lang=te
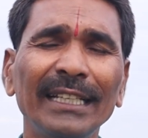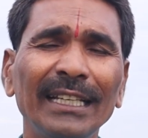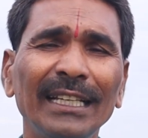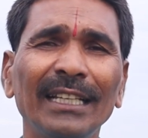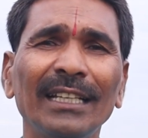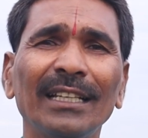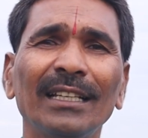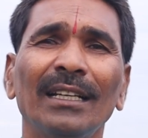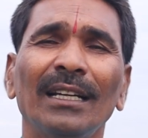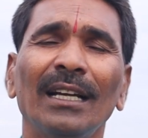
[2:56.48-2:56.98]
ఈ
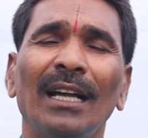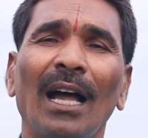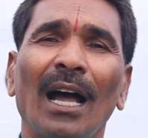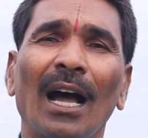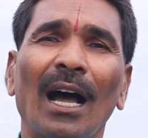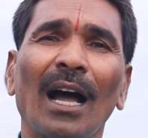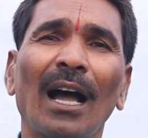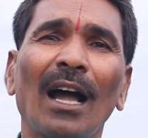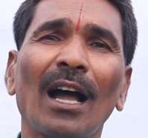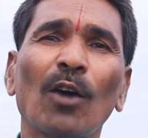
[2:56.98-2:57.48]

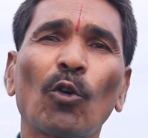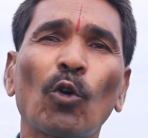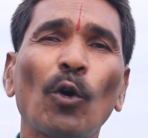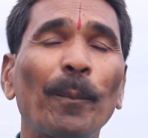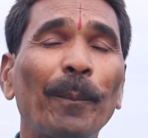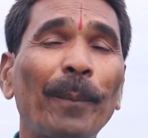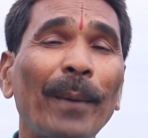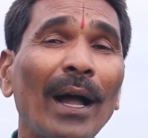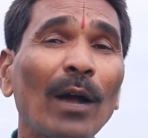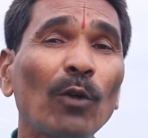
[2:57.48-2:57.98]

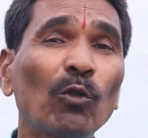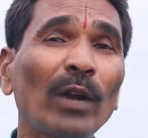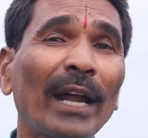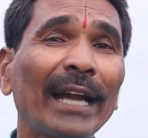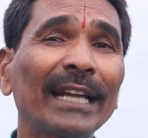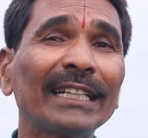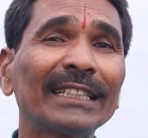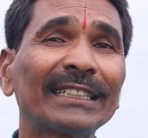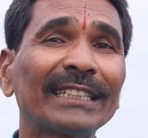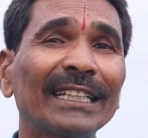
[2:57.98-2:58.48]
గొప్ప
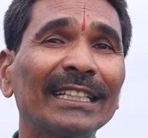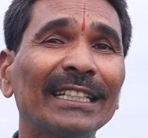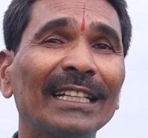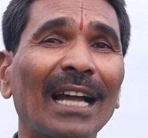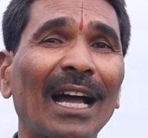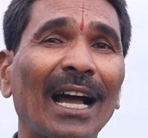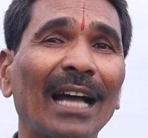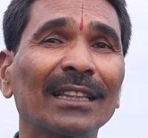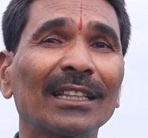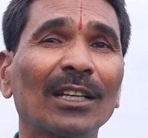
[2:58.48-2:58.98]
కులానికి
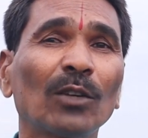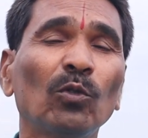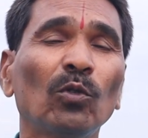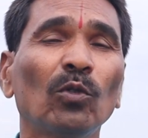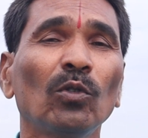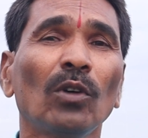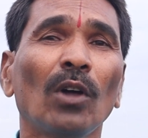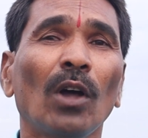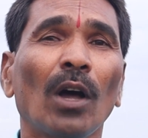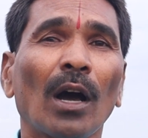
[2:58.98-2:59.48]
చెందిన అతను
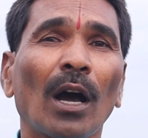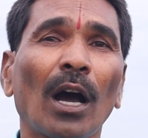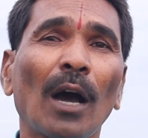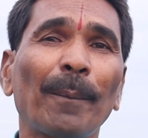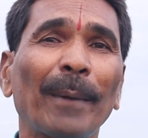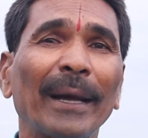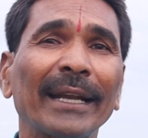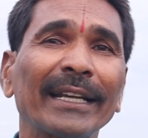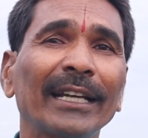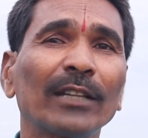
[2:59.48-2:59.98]

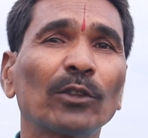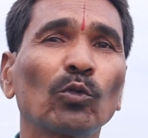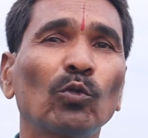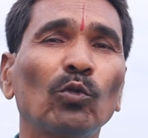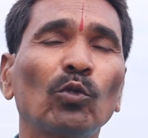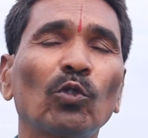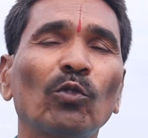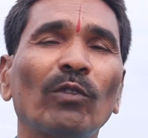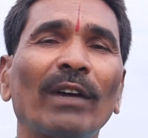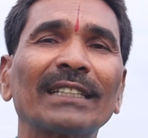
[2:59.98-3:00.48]

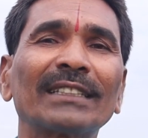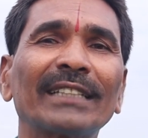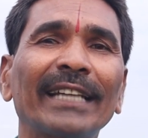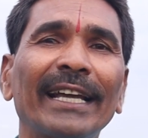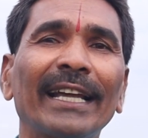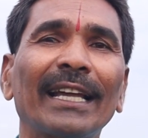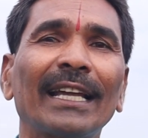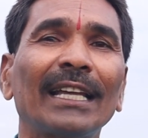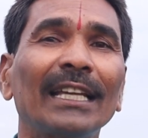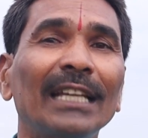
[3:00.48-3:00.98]
పరిగెత్తుకుంటూ
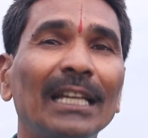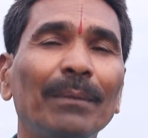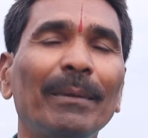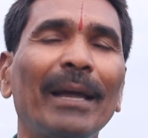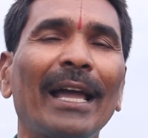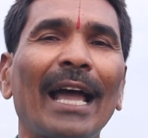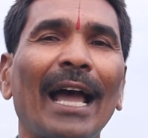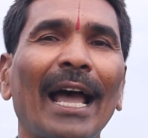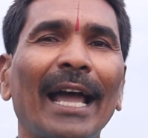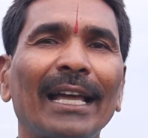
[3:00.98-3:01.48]
వస్తే
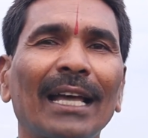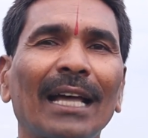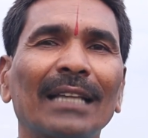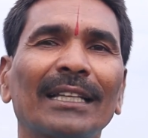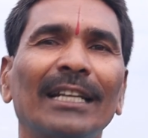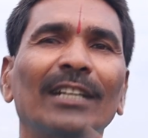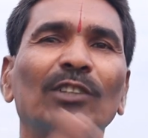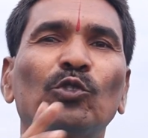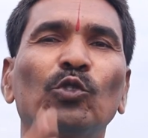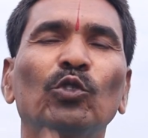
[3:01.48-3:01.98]
ఈమె
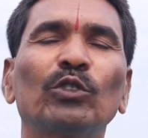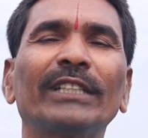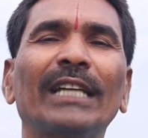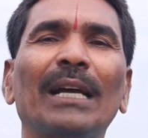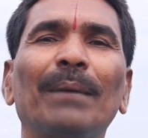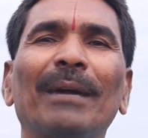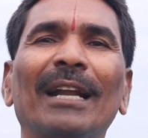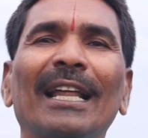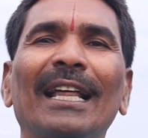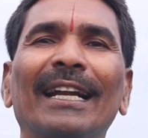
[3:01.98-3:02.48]
అతన్ని చూసి
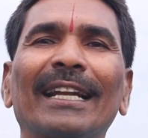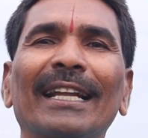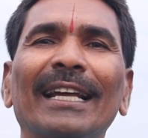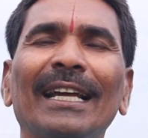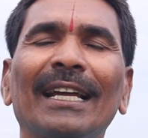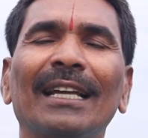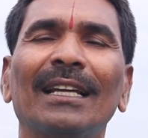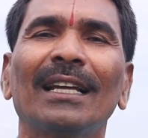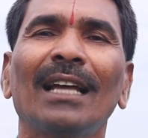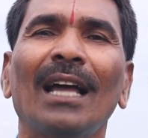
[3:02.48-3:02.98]

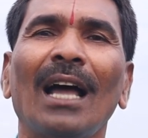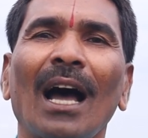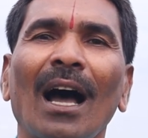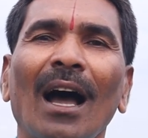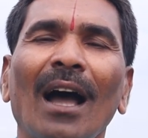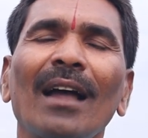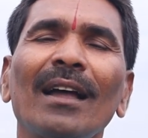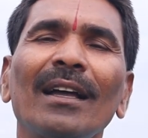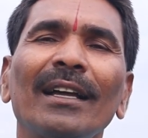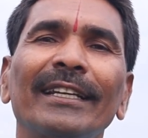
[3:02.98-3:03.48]
ఏమన్నాయంటే
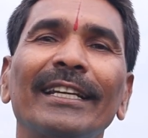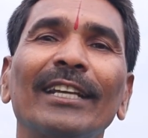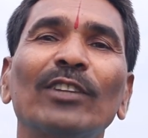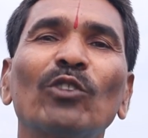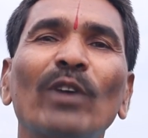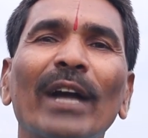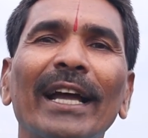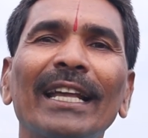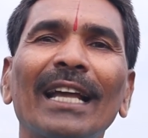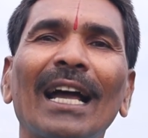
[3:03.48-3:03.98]

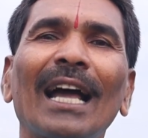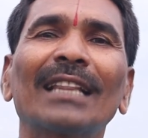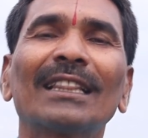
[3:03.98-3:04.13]
ఎందుకయ్యా